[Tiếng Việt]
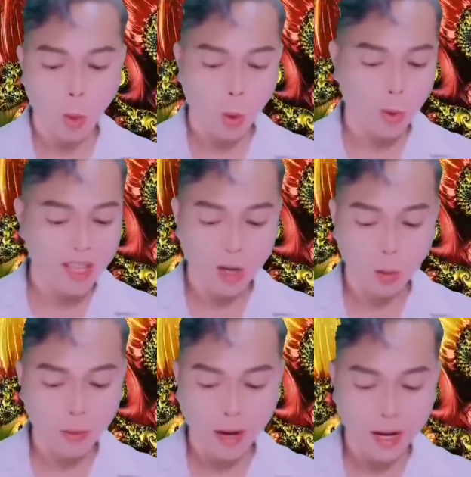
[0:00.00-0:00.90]
Mày bị làm
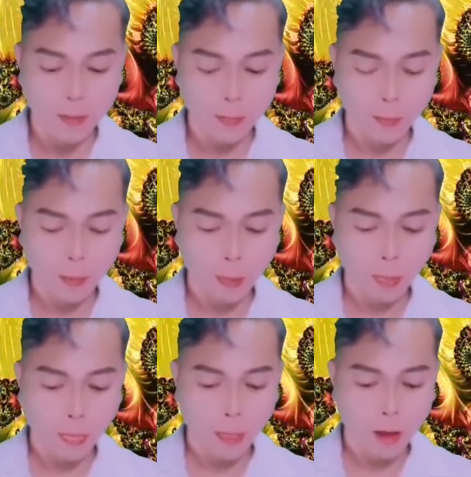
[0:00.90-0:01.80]
sao vậy?
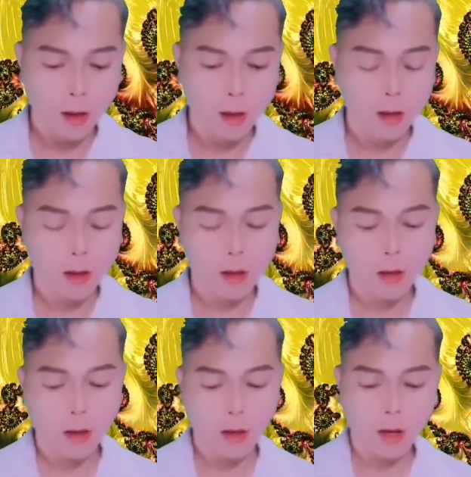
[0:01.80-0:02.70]
Thật
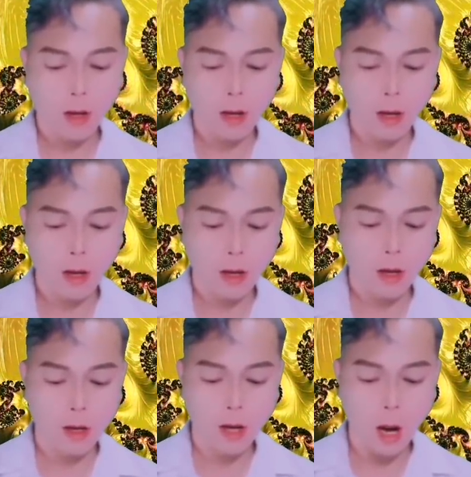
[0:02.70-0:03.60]
ra anh đâu
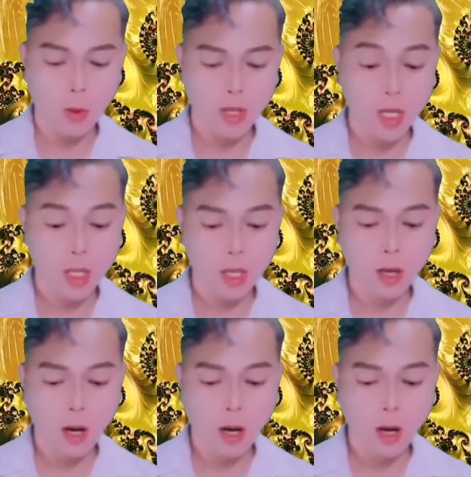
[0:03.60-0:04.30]
có đáng sợ dữ vậy.